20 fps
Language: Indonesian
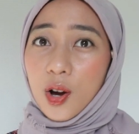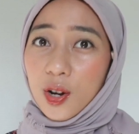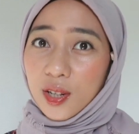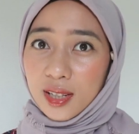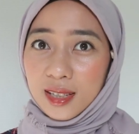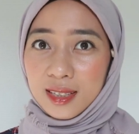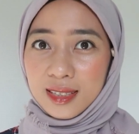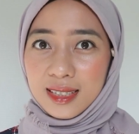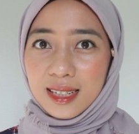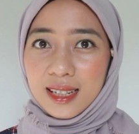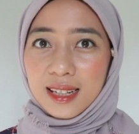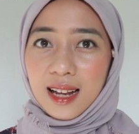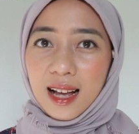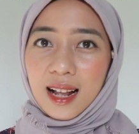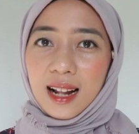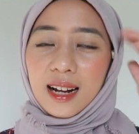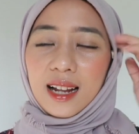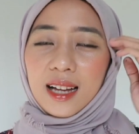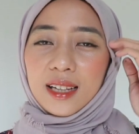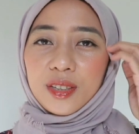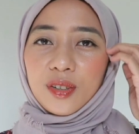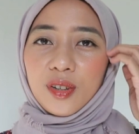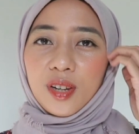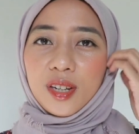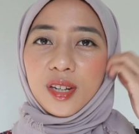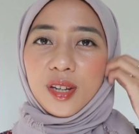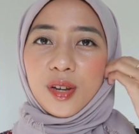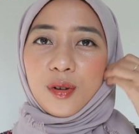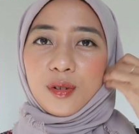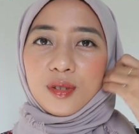original atau
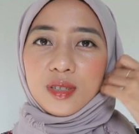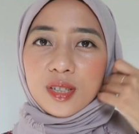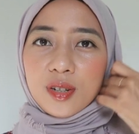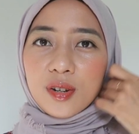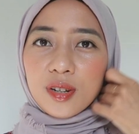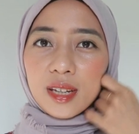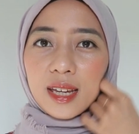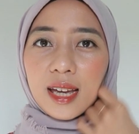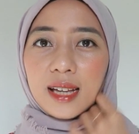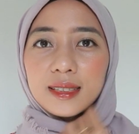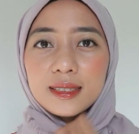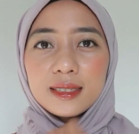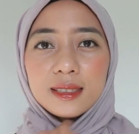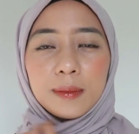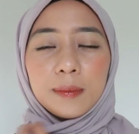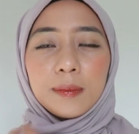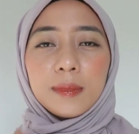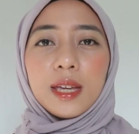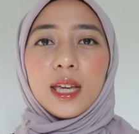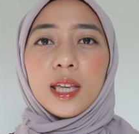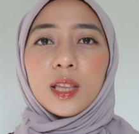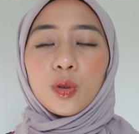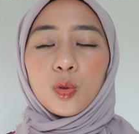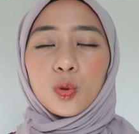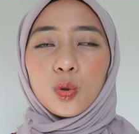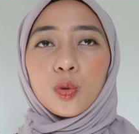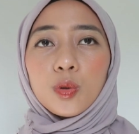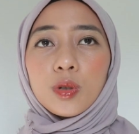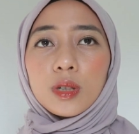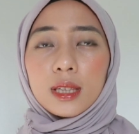yang di OG orgasm
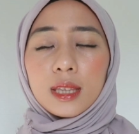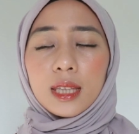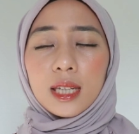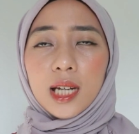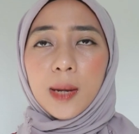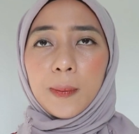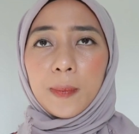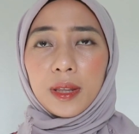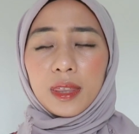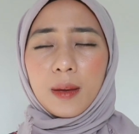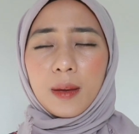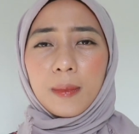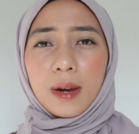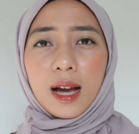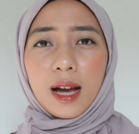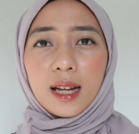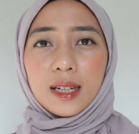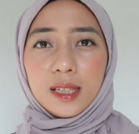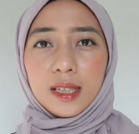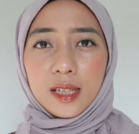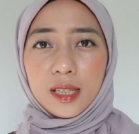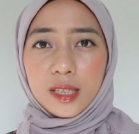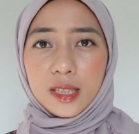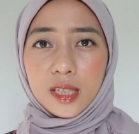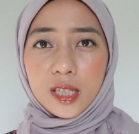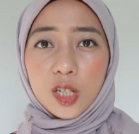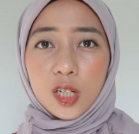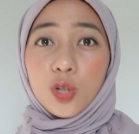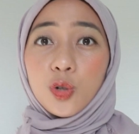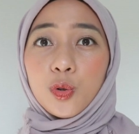itu tuh ketika pertama kali
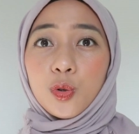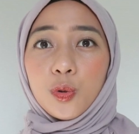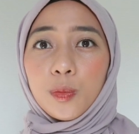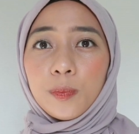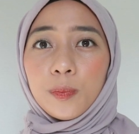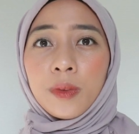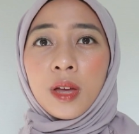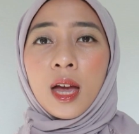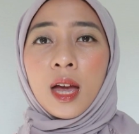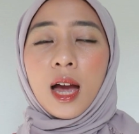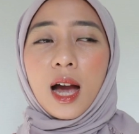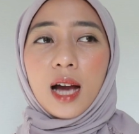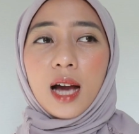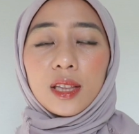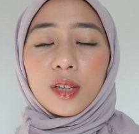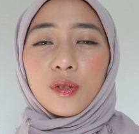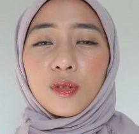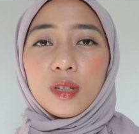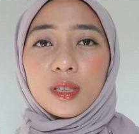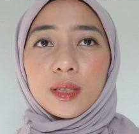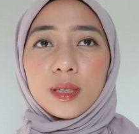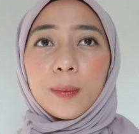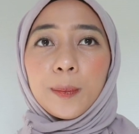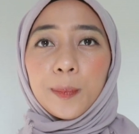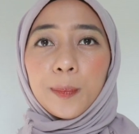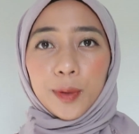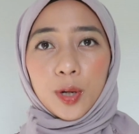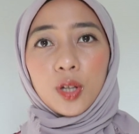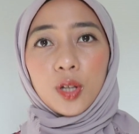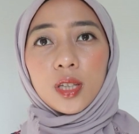dicium atau
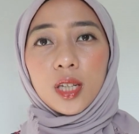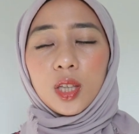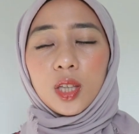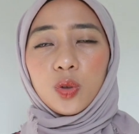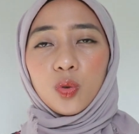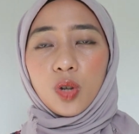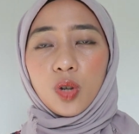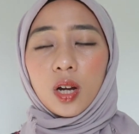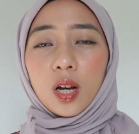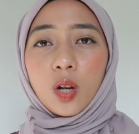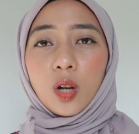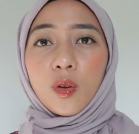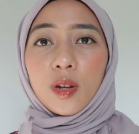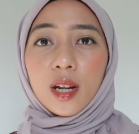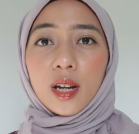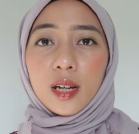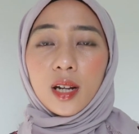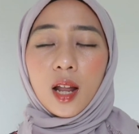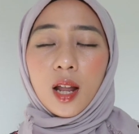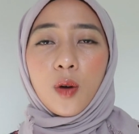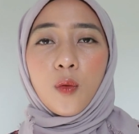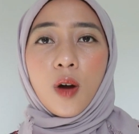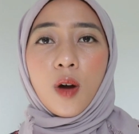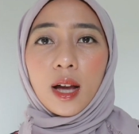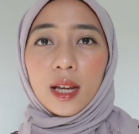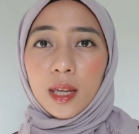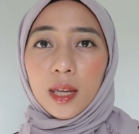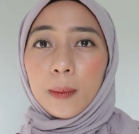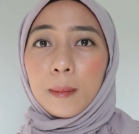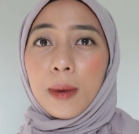disemprot itu yang keluar adalah
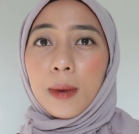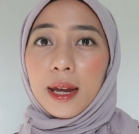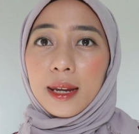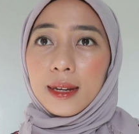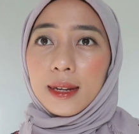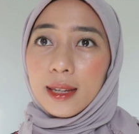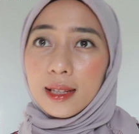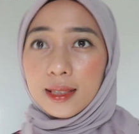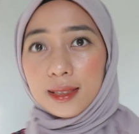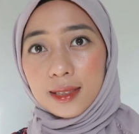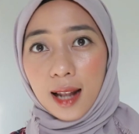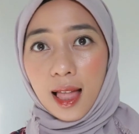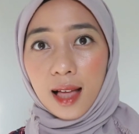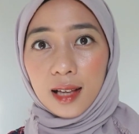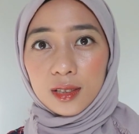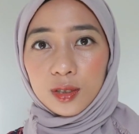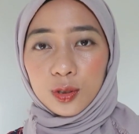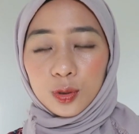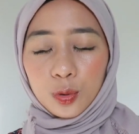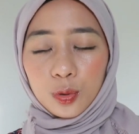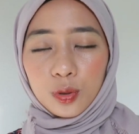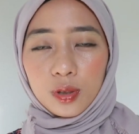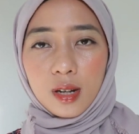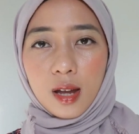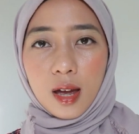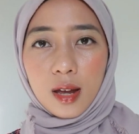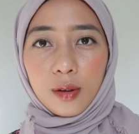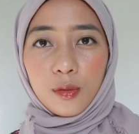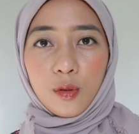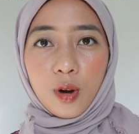wangi manis langsung
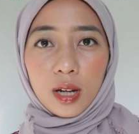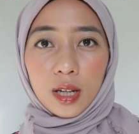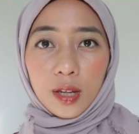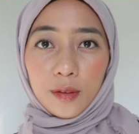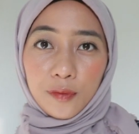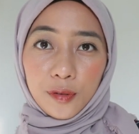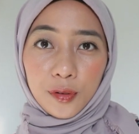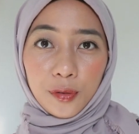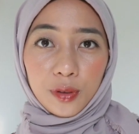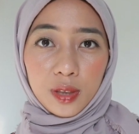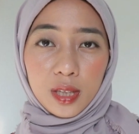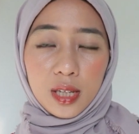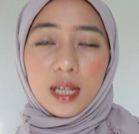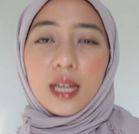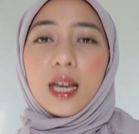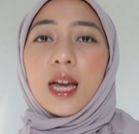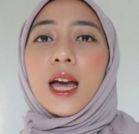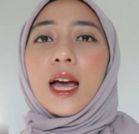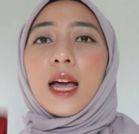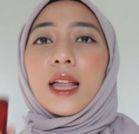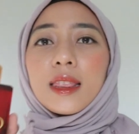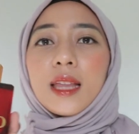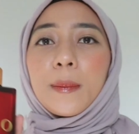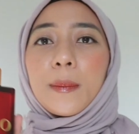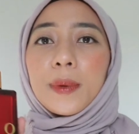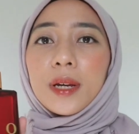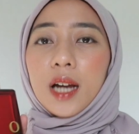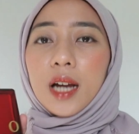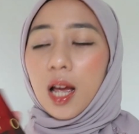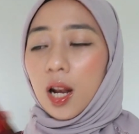dan wangi fruity
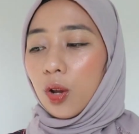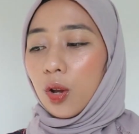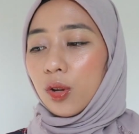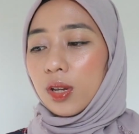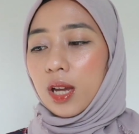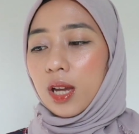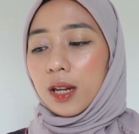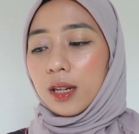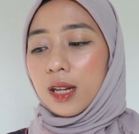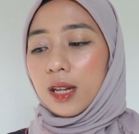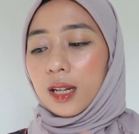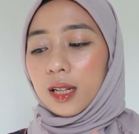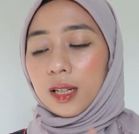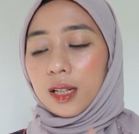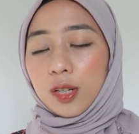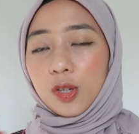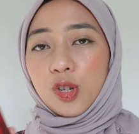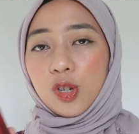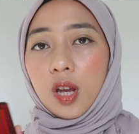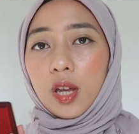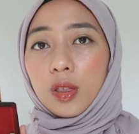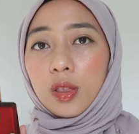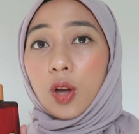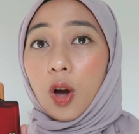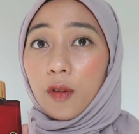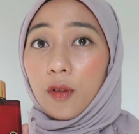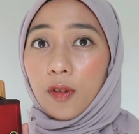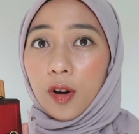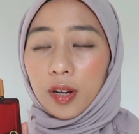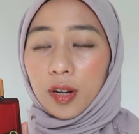tapi kalau yang darker shade
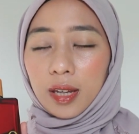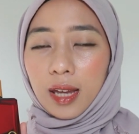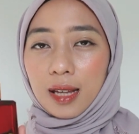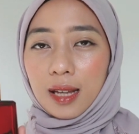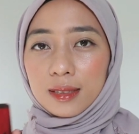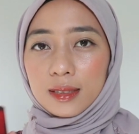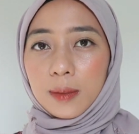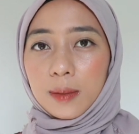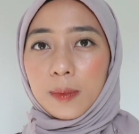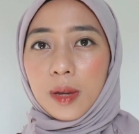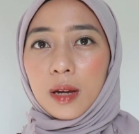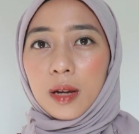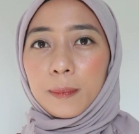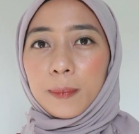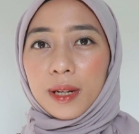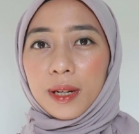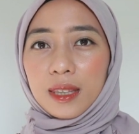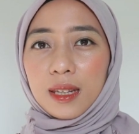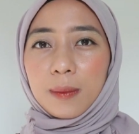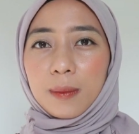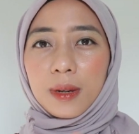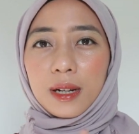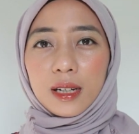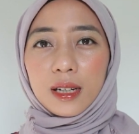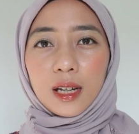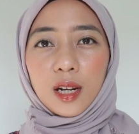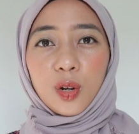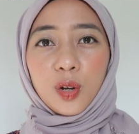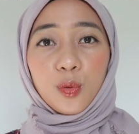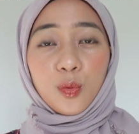of orgasm yang
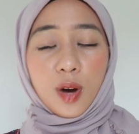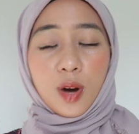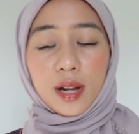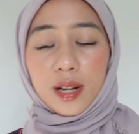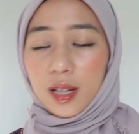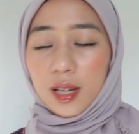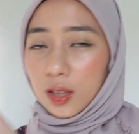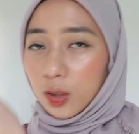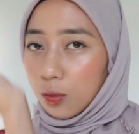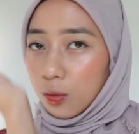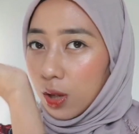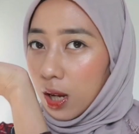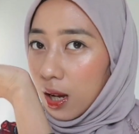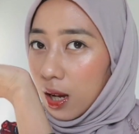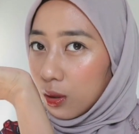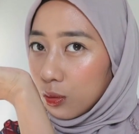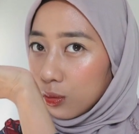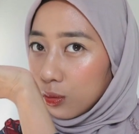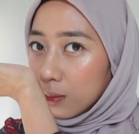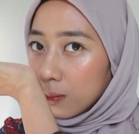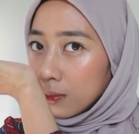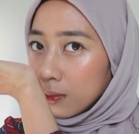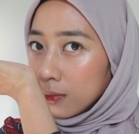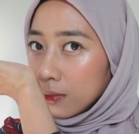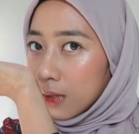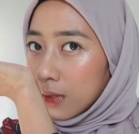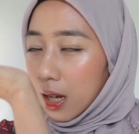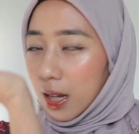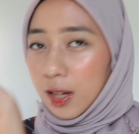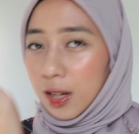pertama keluar atau yang aku
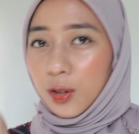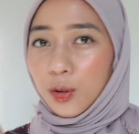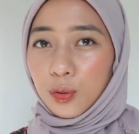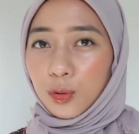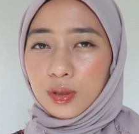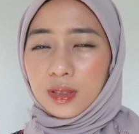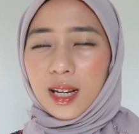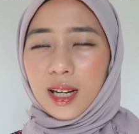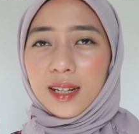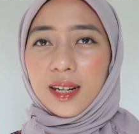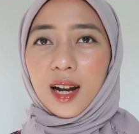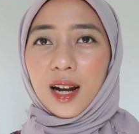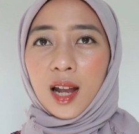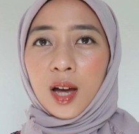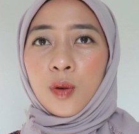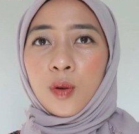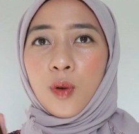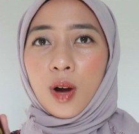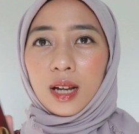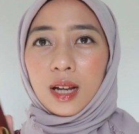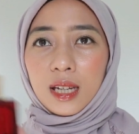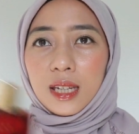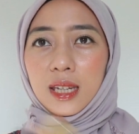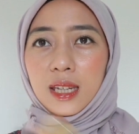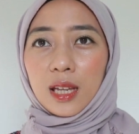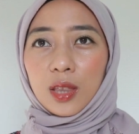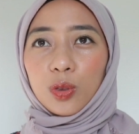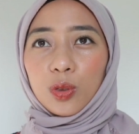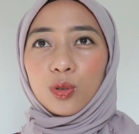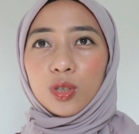endus adalah
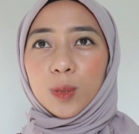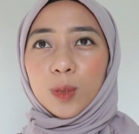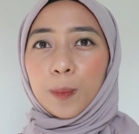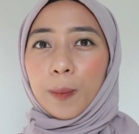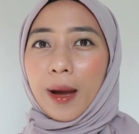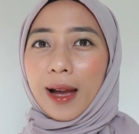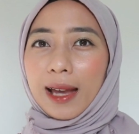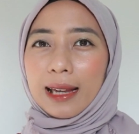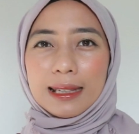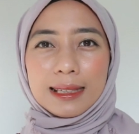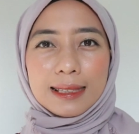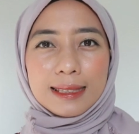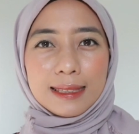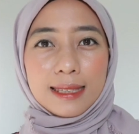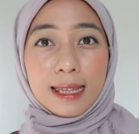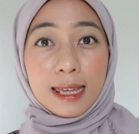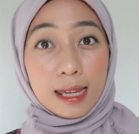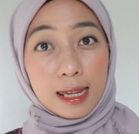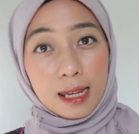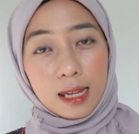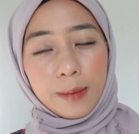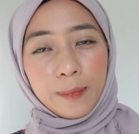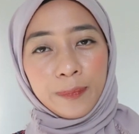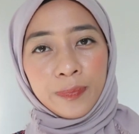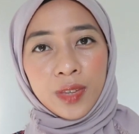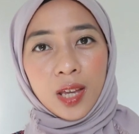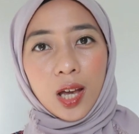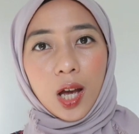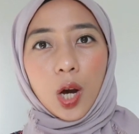wanginya tuh spicy,